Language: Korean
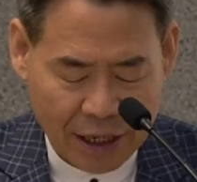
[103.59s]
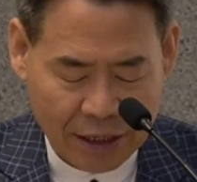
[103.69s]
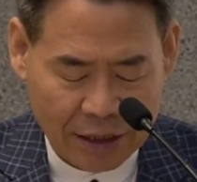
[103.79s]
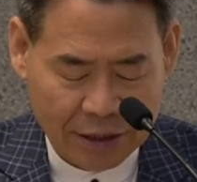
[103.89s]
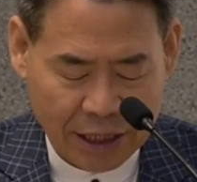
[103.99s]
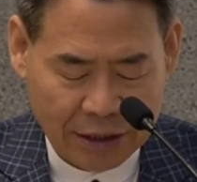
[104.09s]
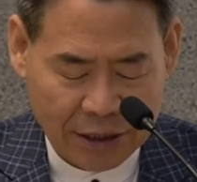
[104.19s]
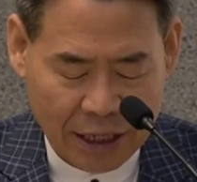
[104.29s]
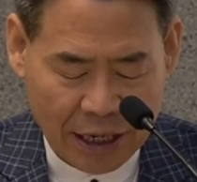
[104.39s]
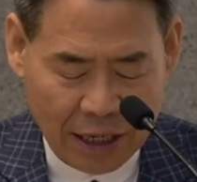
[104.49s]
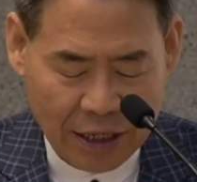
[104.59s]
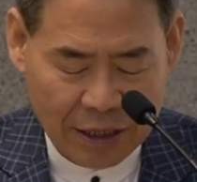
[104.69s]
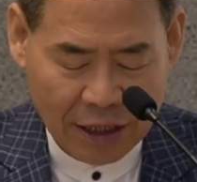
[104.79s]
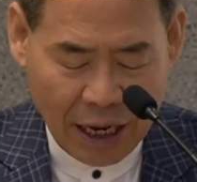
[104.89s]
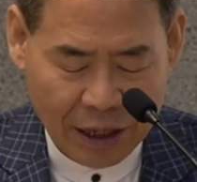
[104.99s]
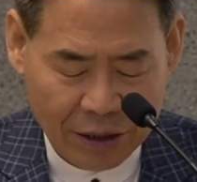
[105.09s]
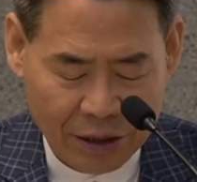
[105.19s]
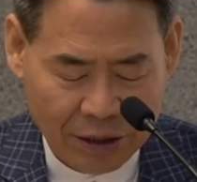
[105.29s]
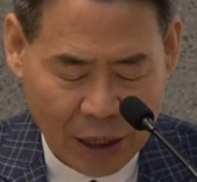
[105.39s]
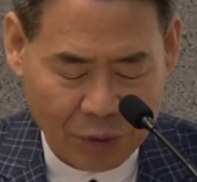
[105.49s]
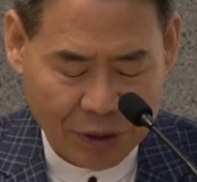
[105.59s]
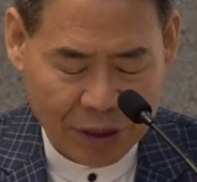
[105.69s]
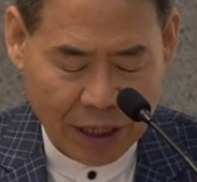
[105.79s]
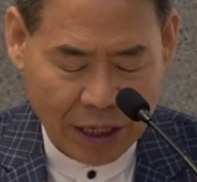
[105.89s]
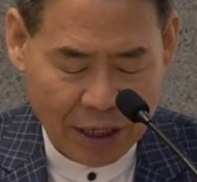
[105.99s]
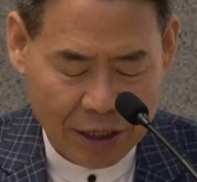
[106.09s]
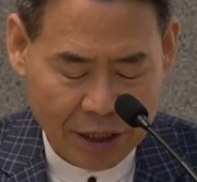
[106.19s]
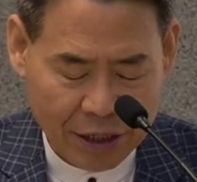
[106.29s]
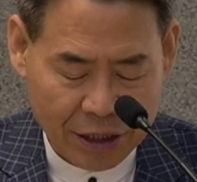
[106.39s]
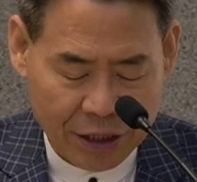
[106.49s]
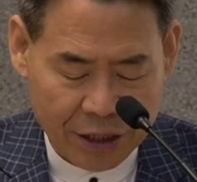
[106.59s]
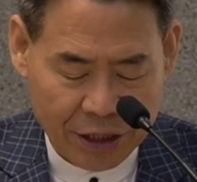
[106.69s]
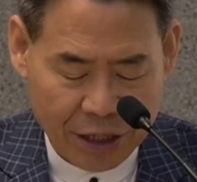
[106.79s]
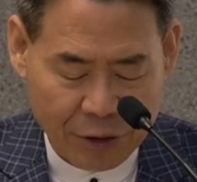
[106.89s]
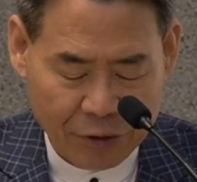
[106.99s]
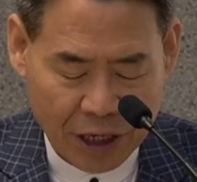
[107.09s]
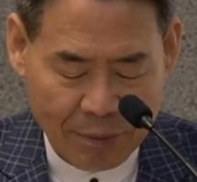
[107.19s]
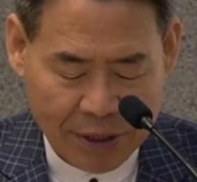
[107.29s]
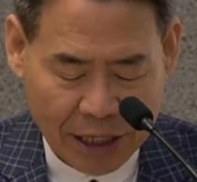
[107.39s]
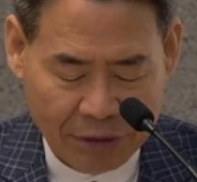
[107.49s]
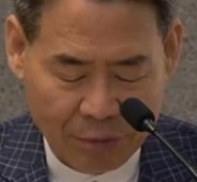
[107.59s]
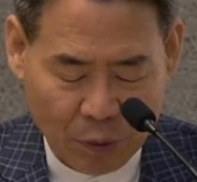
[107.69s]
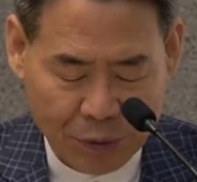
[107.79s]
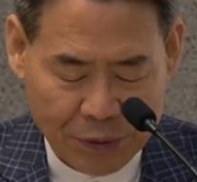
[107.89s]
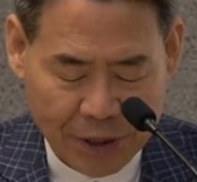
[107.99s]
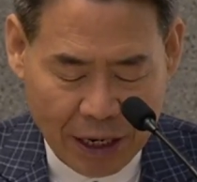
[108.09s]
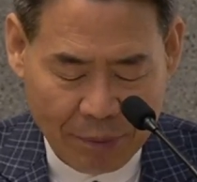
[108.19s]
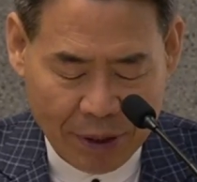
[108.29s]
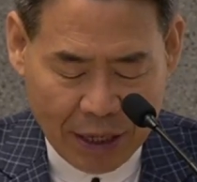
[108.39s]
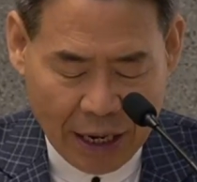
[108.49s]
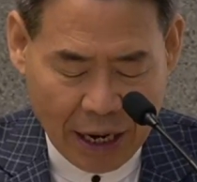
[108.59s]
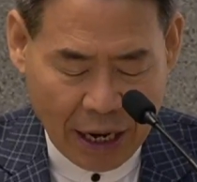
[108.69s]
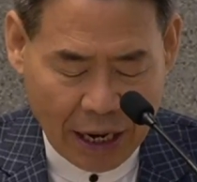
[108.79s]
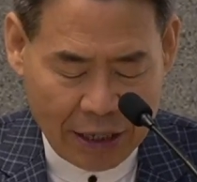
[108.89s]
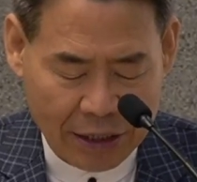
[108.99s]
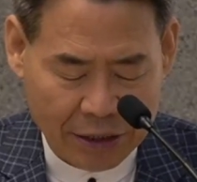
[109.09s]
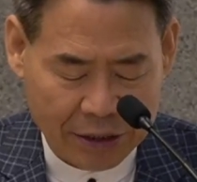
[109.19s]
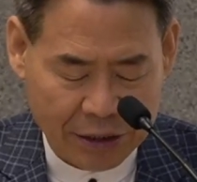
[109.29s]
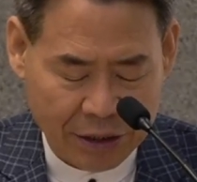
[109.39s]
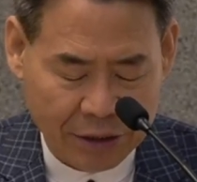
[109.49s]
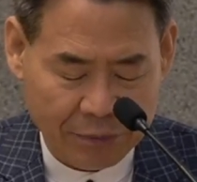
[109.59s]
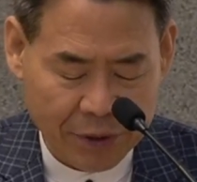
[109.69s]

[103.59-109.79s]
아, 창자가 다 흘러나온지라 이 일이 예루살렘에 사는 모든 사람에게 알려져